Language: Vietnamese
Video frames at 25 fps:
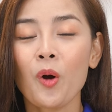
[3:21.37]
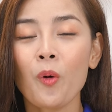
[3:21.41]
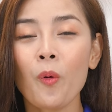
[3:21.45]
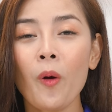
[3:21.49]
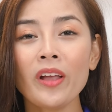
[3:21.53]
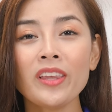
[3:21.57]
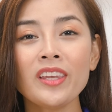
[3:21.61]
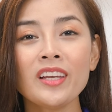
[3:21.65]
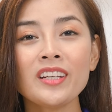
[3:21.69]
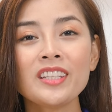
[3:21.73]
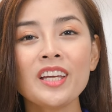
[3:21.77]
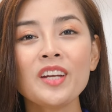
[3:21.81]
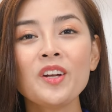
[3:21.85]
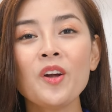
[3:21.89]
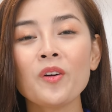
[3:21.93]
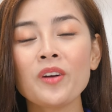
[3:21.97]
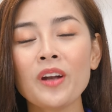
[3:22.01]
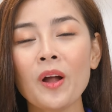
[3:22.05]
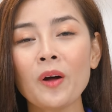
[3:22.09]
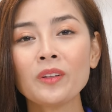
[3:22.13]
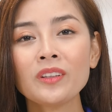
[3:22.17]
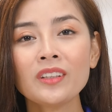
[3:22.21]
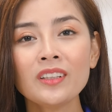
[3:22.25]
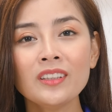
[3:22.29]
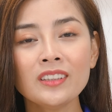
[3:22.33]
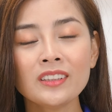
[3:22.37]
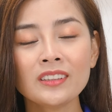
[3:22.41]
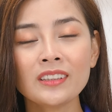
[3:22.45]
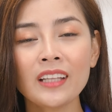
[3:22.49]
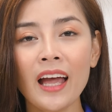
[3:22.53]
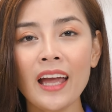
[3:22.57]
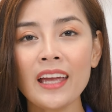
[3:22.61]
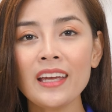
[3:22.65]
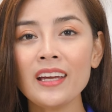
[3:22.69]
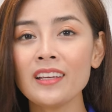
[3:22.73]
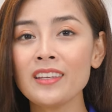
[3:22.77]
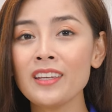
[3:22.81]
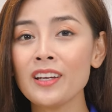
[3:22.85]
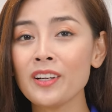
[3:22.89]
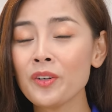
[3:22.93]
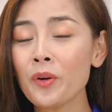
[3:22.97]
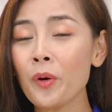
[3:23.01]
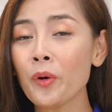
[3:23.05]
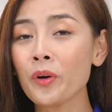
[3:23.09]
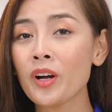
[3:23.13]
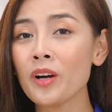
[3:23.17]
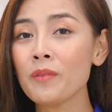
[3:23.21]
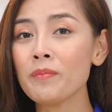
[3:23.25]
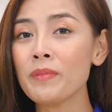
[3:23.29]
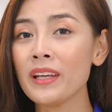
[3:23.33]
Ngoài những chế độ nấu thường thấy ở những
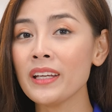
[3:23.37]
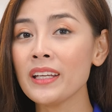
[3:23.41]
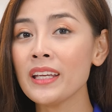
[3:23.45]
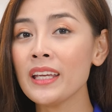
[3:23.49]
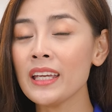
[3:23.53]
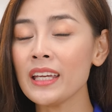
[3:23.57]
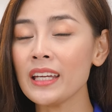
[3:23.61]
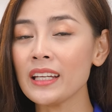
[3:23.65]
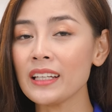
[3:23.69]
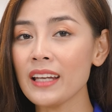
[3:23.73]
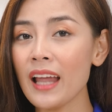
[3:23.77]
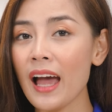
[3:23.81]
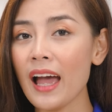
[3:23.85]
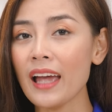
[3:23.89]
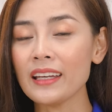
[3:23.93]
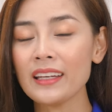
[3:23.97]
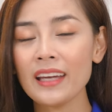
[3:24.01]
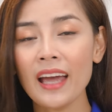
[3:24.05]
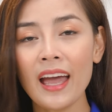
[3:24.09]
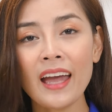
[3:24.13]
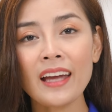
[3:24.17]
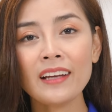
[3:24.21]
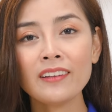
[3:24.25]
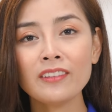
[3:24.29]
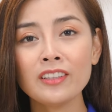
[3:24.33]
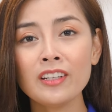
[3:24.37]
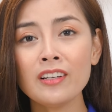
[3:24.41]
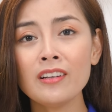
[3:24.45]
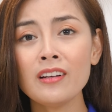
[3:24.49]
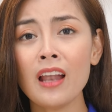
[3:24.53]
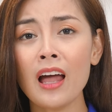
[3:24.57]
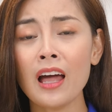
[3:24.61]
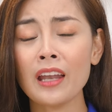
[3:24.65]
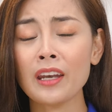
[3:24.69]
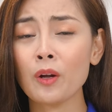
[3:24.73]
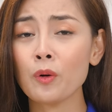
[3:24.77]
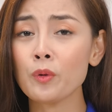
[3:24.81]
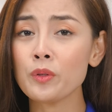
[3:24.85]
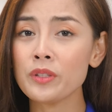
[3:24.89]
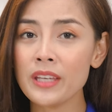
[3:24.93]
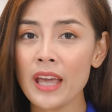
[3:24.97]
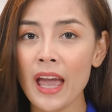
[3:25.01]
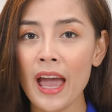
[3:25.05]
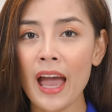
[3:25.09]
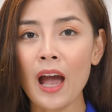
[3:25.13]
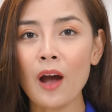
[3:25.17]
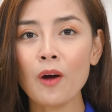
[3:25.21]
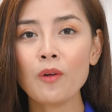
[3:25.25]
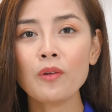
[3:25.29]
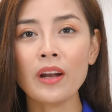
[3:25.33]
nồi cơm điện hiện đại khác như là nấu
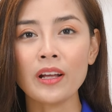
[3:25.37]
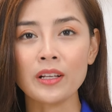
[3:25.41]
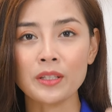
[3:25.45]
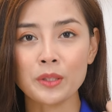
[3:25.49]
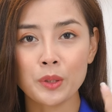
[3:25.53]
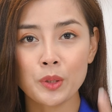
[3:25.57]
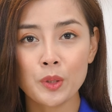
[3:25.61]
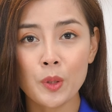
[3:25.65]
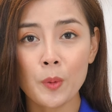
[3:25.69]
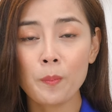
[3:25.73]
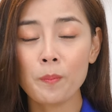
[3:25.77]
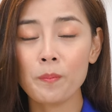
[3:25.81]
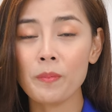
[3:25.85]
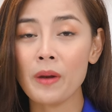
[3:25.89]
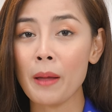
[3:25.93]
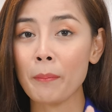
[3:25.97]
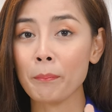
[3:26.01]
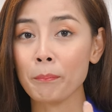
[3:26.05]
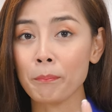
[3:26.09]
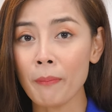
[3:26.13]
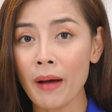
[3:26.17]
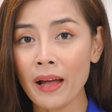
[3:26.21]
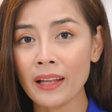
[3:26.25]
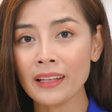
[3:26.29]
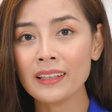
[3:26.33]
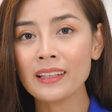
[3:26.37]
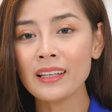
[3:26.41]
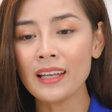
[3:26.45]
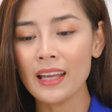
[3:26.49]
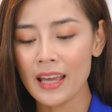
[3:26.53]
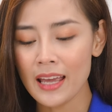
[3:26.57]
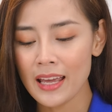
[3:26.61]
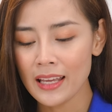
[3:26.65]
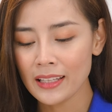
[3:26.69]
cháo, là súp, làm bánh